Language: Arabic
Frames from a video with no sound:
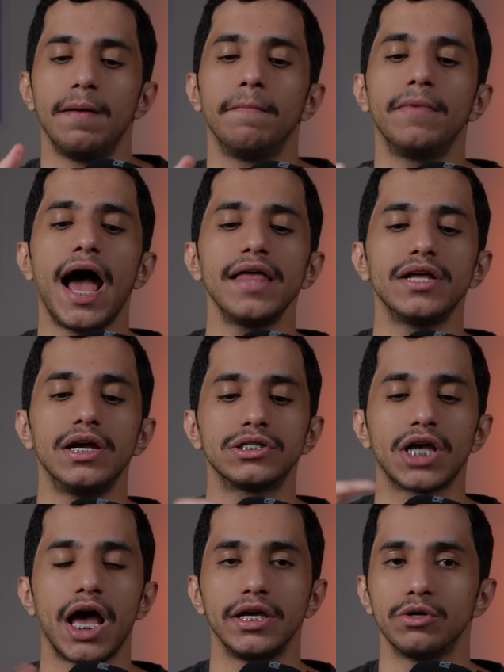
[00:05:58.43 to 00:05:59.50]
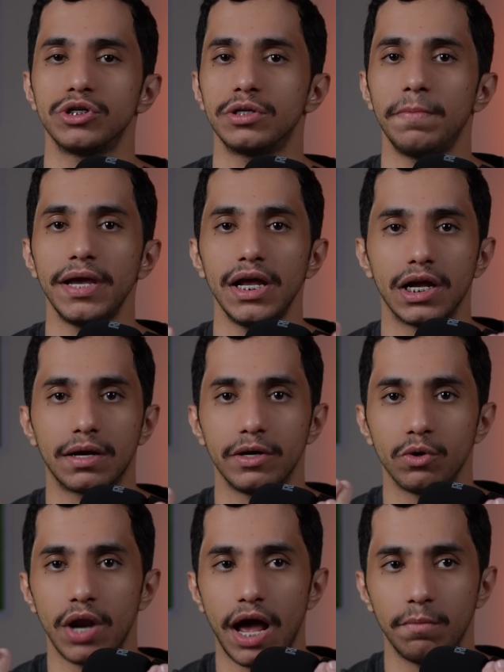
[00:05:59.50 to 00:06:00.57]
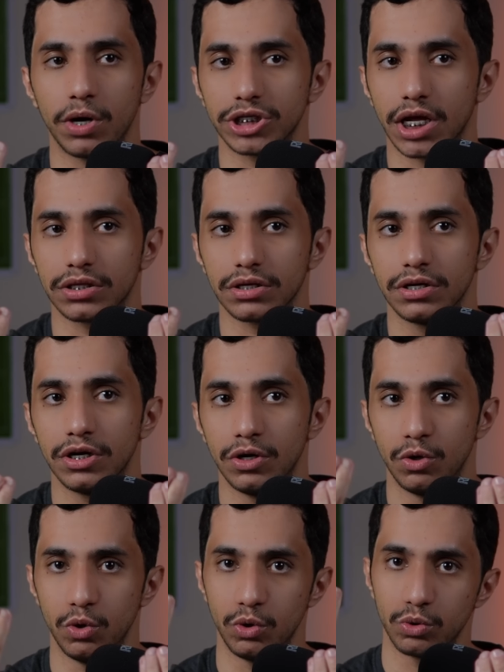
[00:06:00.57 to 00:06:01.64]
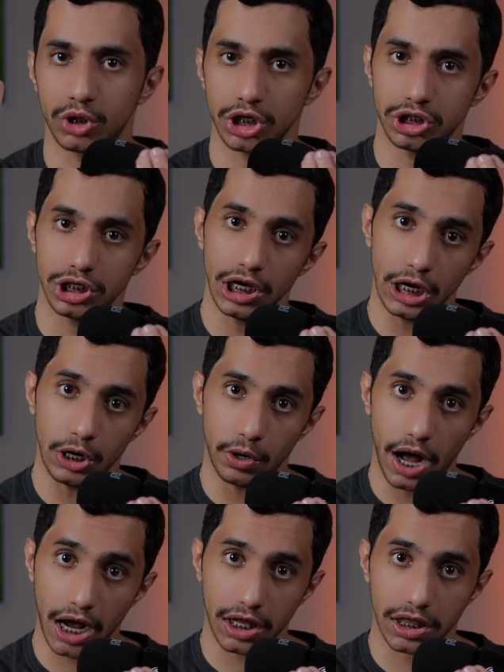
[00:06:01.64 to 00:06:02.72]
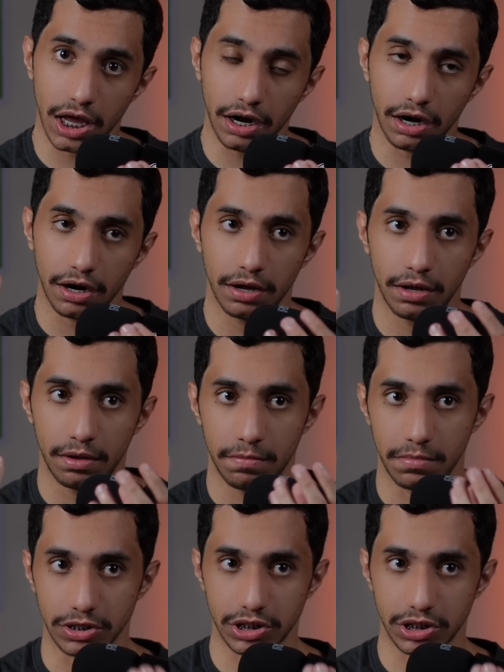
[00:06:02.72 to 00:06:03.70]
من هذه الاحصائيه وش تبين لك انه لاعب وسط انه تسجيله اكثر من